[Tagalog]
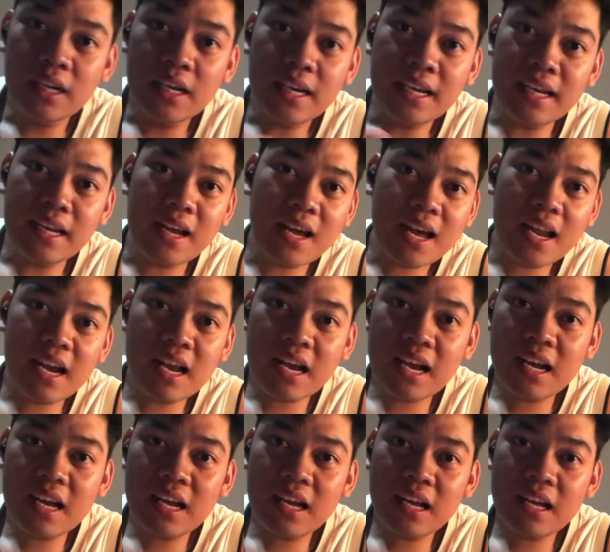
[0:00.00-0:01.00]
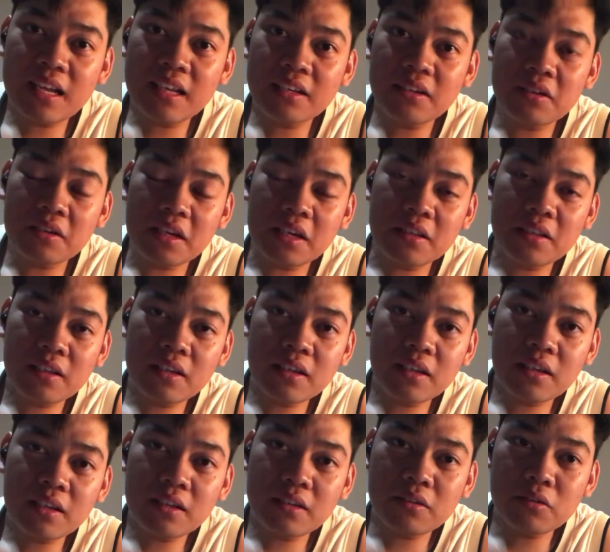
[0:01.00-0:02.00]
inaalagaan, and
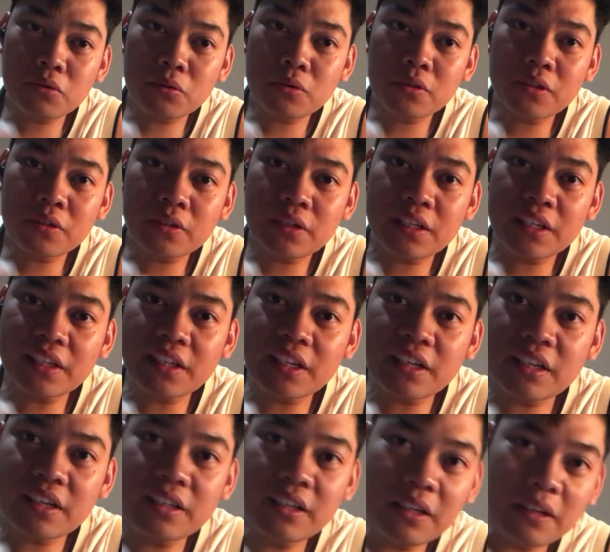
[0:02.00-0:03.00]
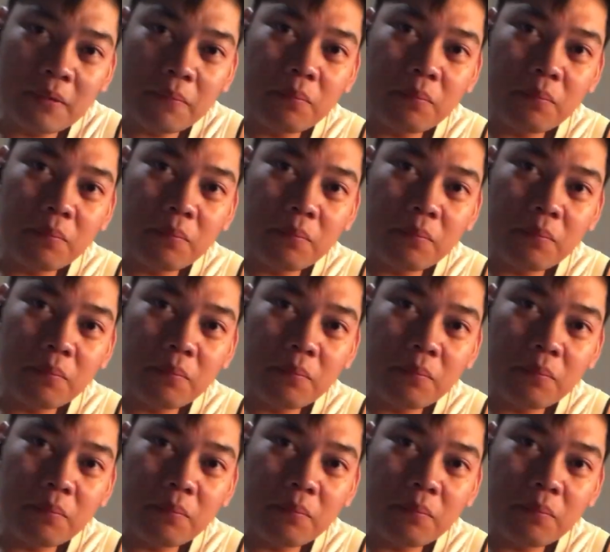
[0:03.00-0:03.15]
then kung caretaker,